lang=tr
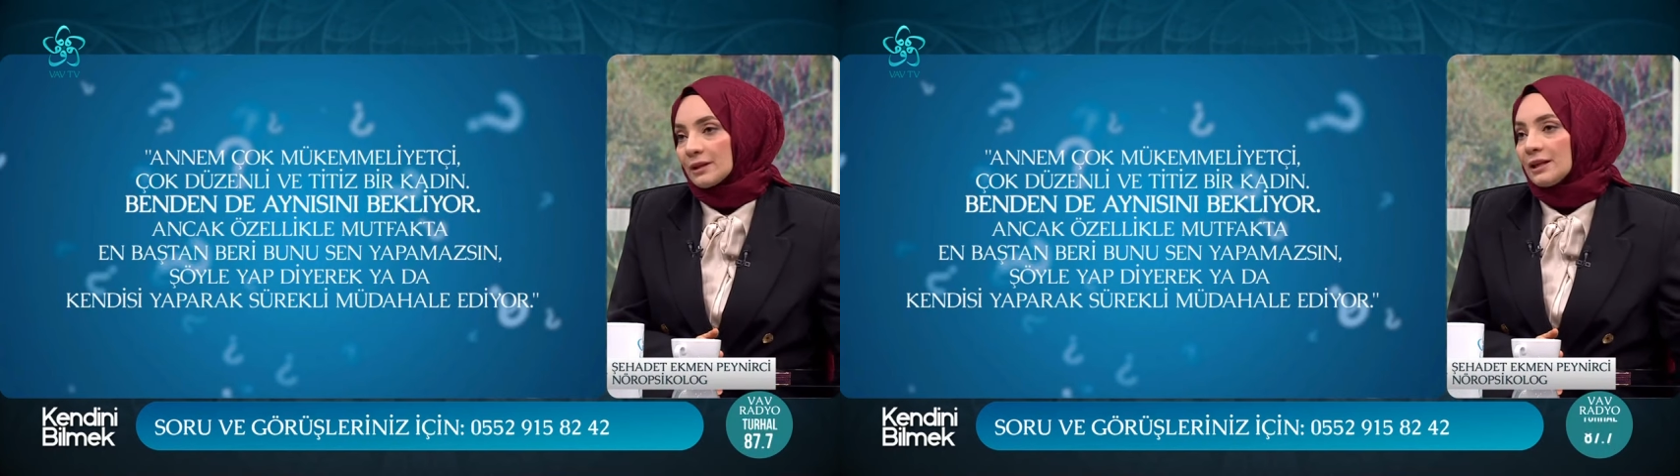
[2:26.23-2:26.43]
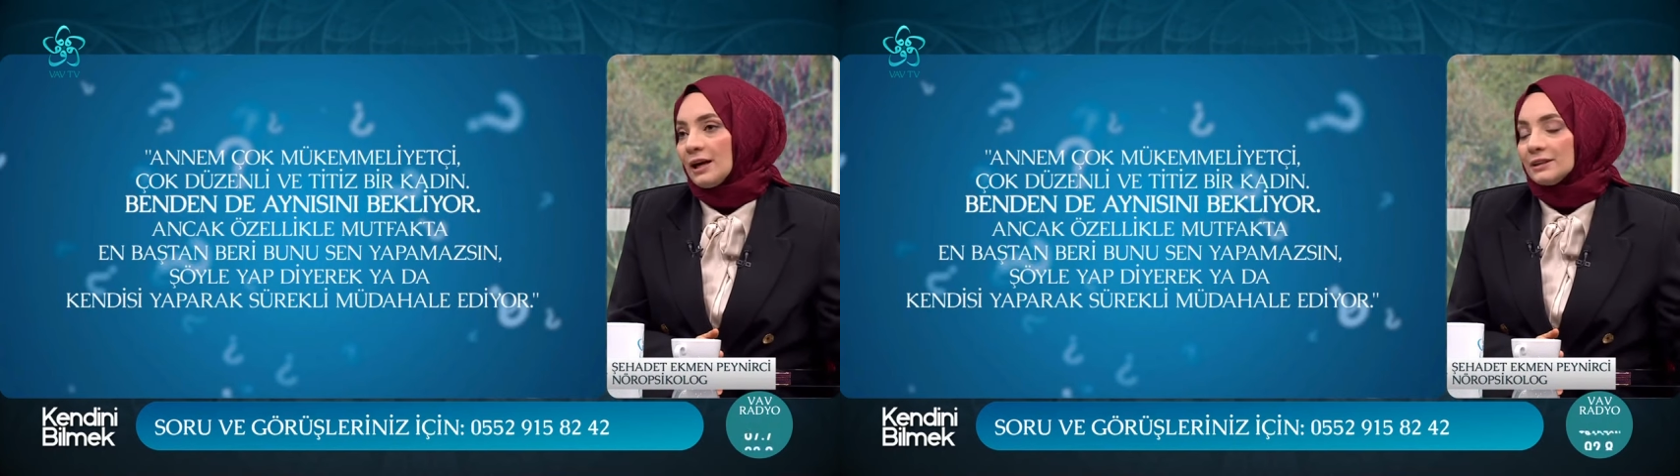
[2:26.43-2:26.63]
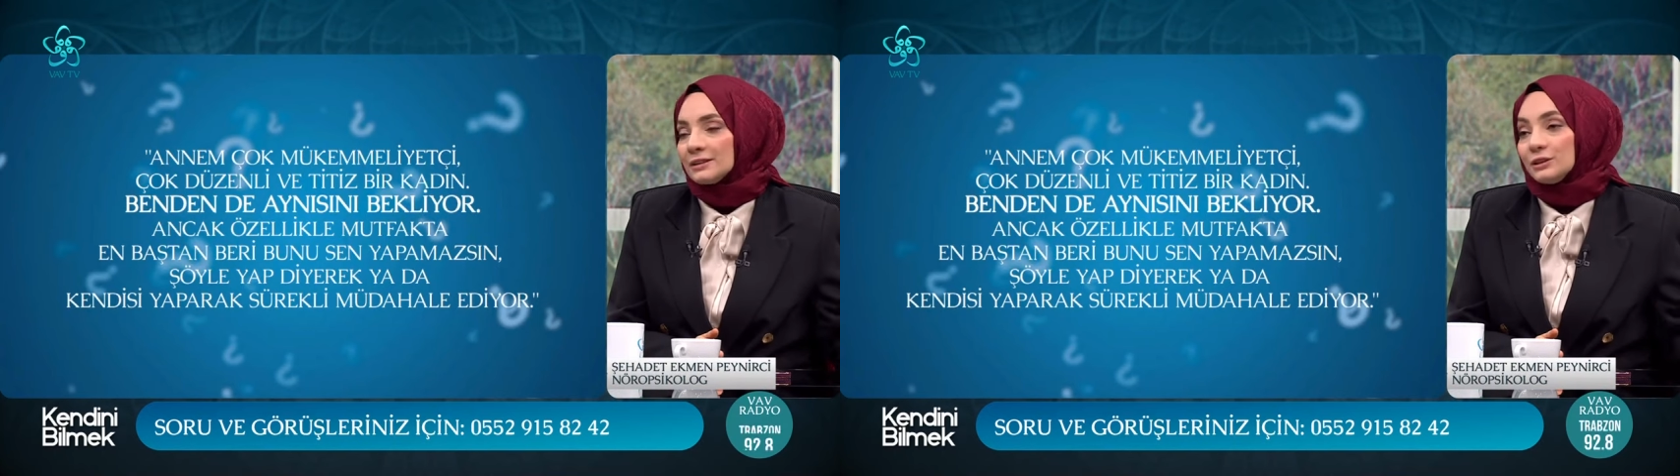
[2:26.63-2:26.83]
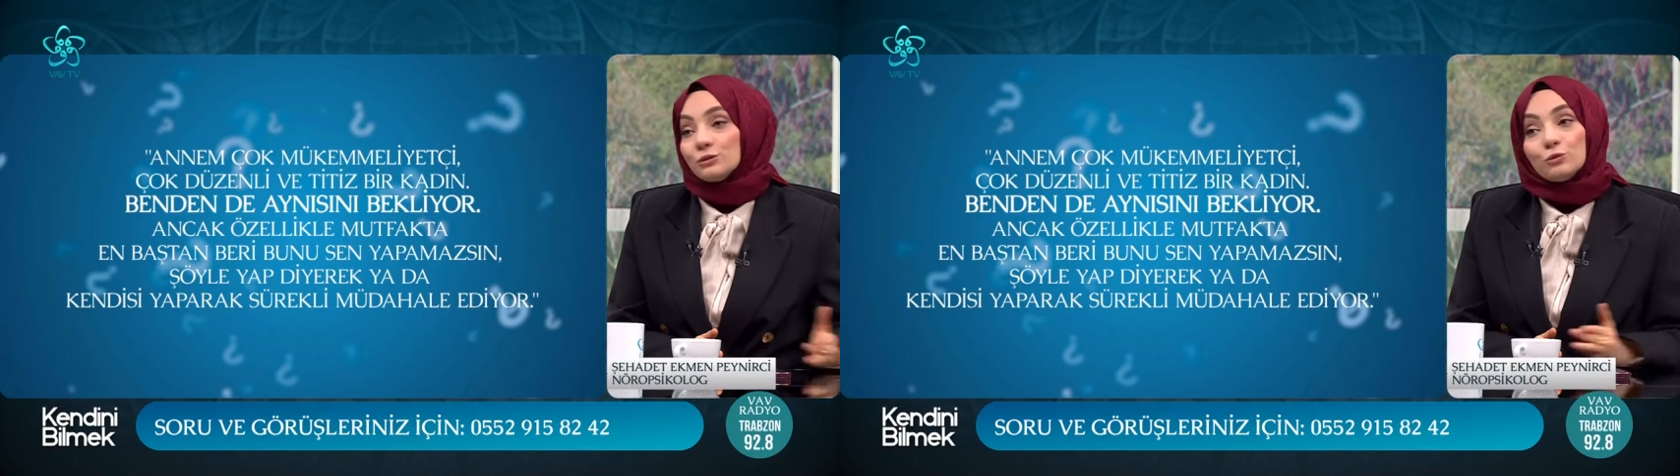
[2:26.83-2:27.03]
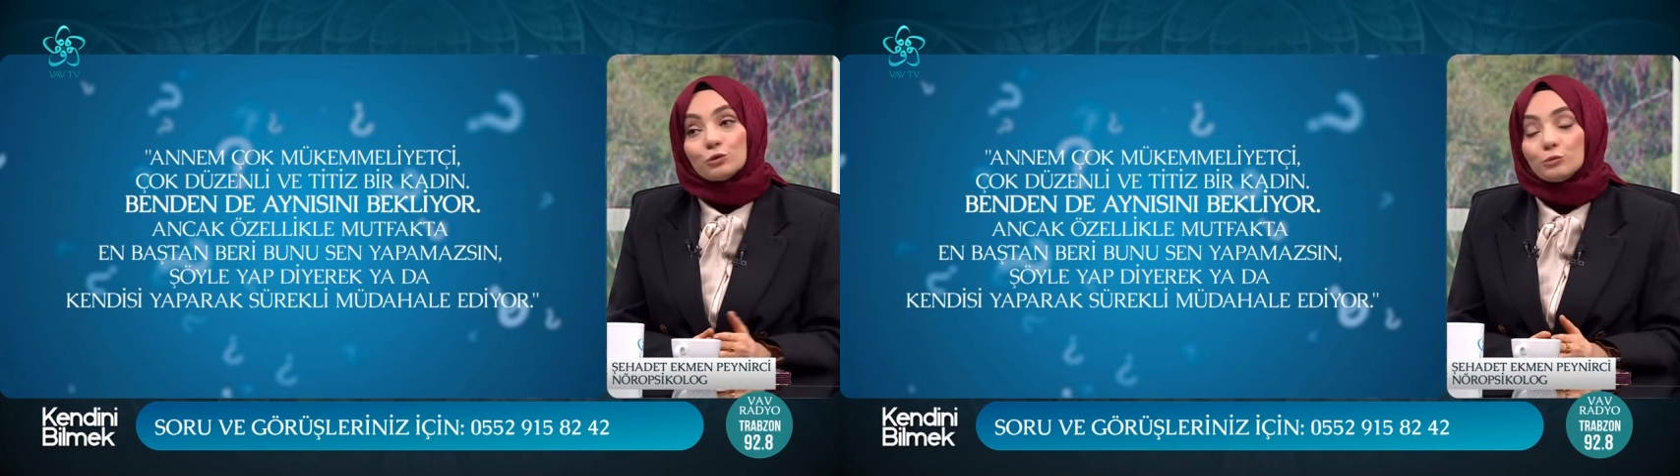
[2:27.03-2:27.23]
kendini
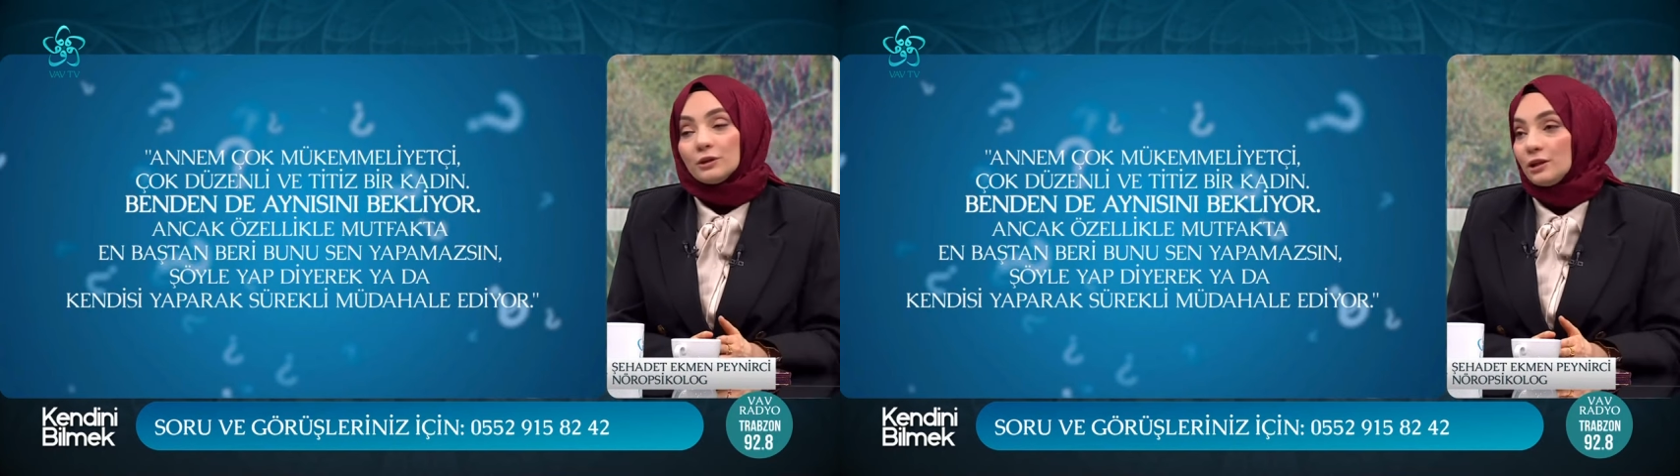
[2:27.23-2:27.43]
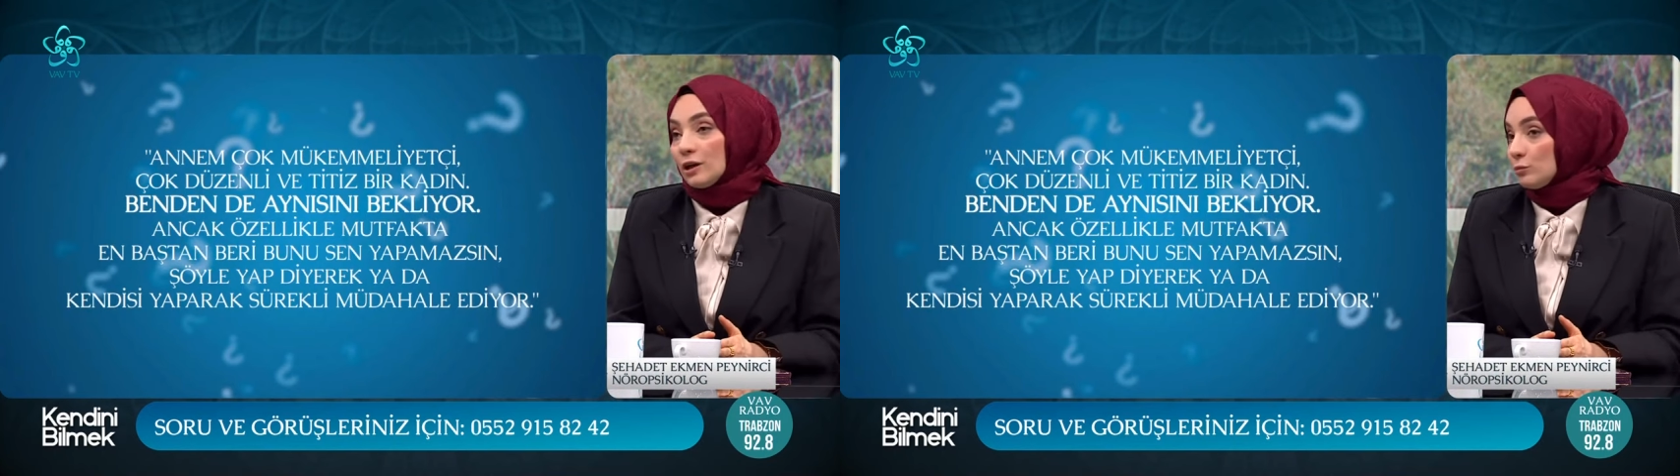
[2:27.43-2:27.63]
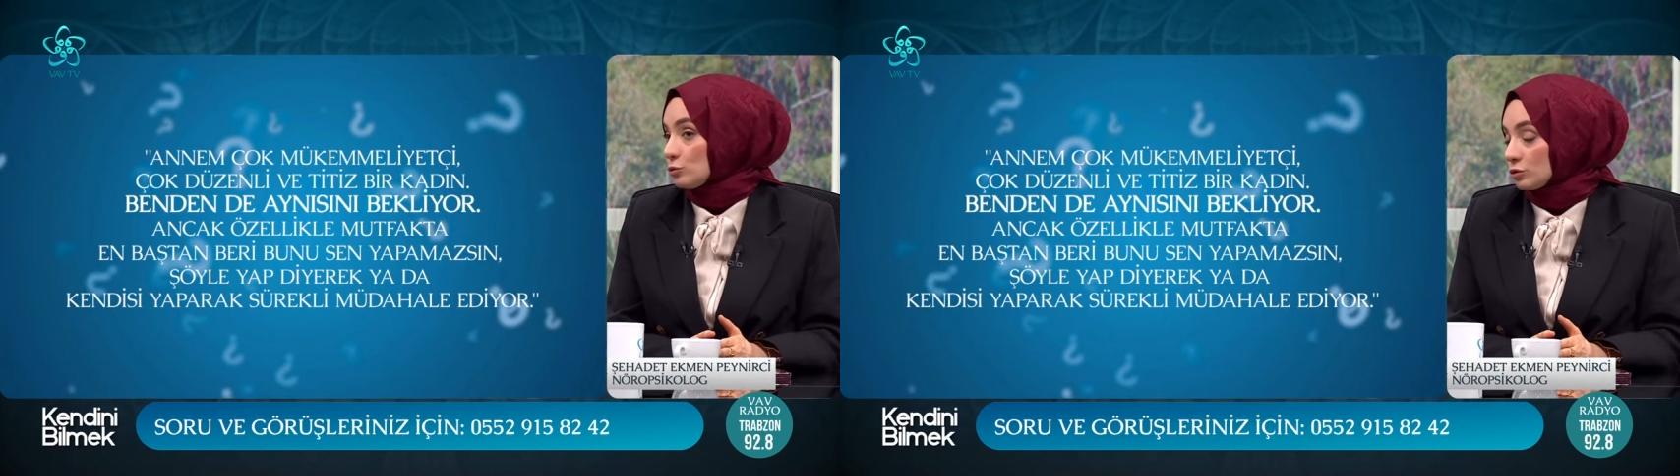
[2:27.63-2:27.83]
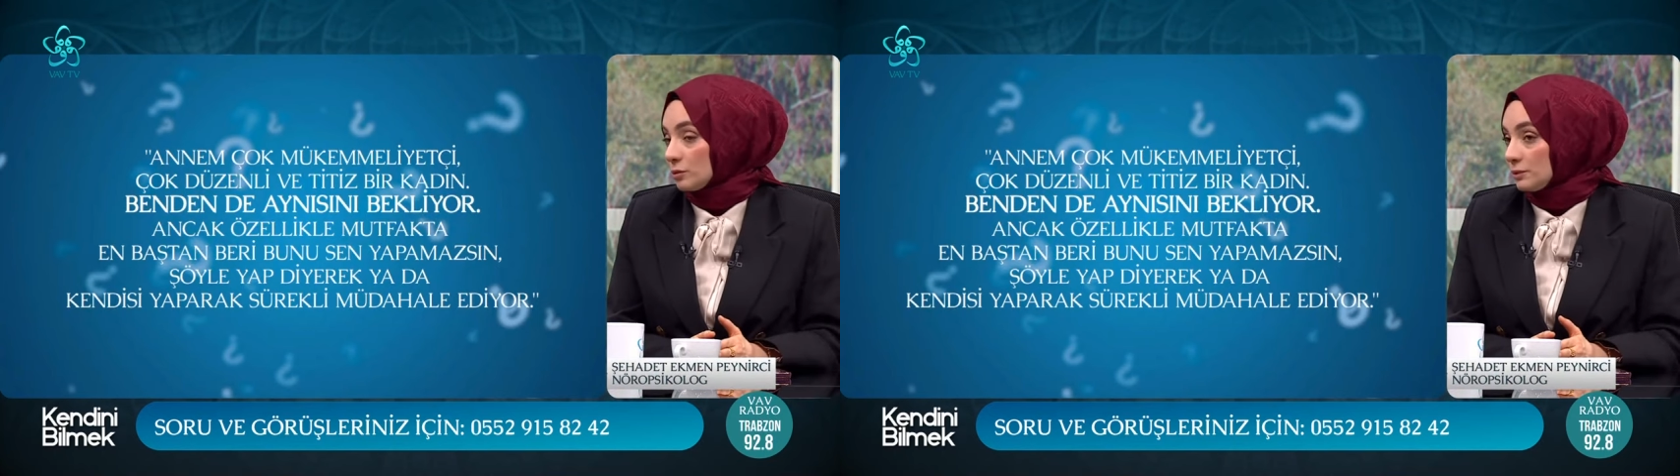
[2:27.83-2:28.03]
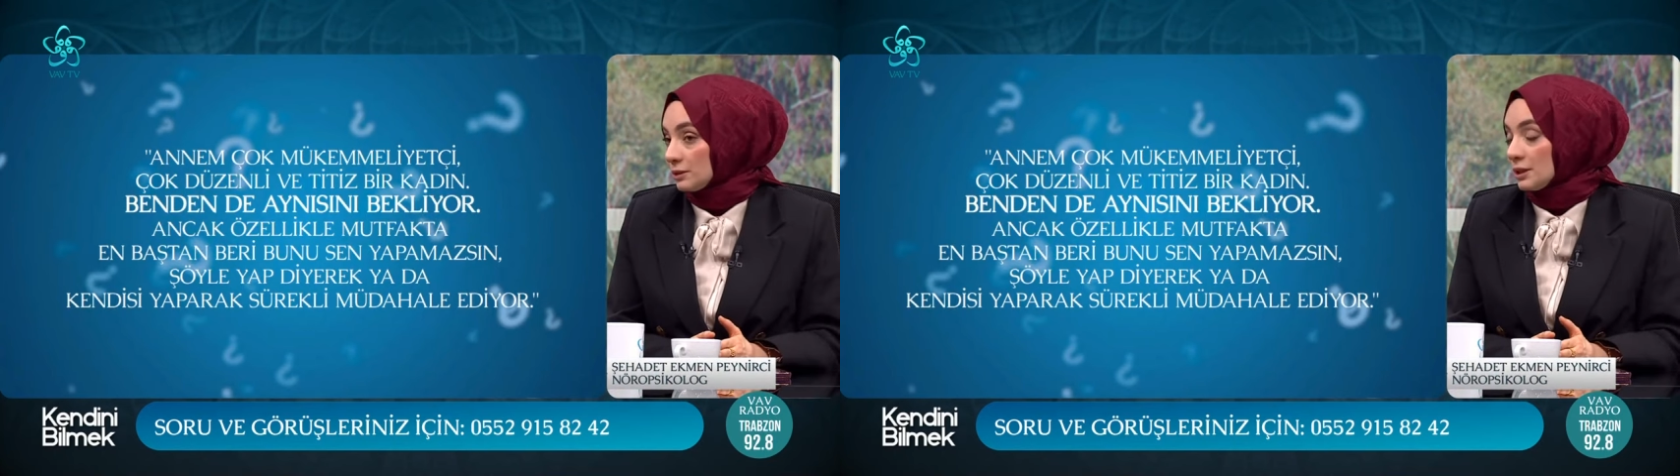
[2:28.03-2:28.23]
korumaya almış
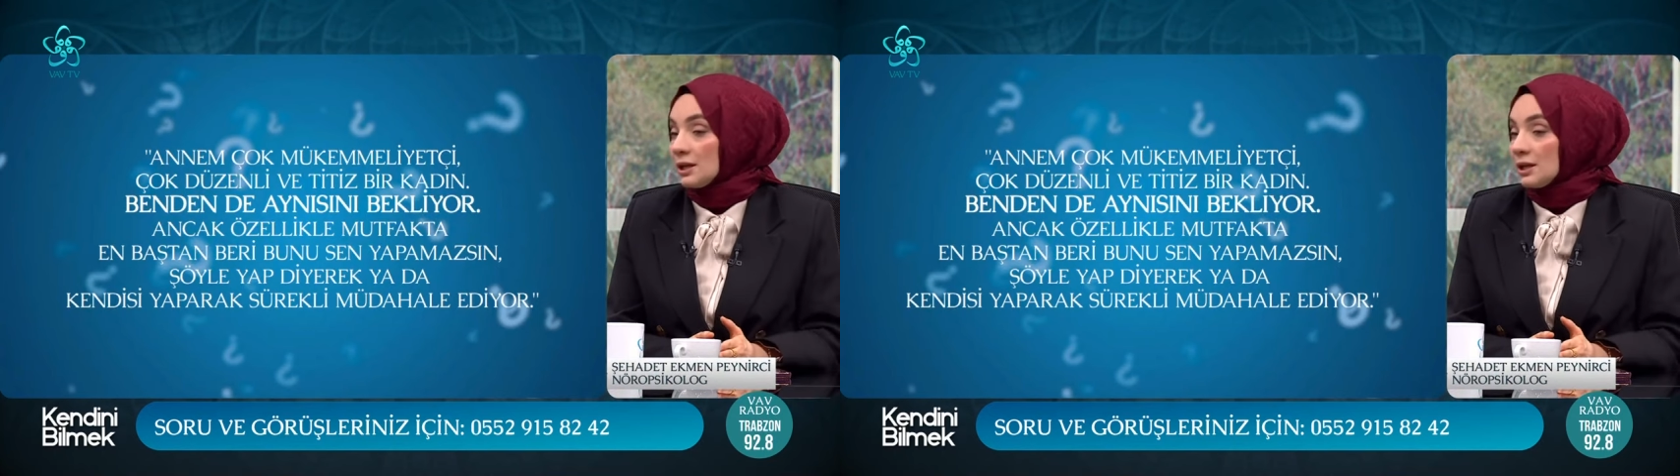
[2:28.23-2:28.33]
olabilir.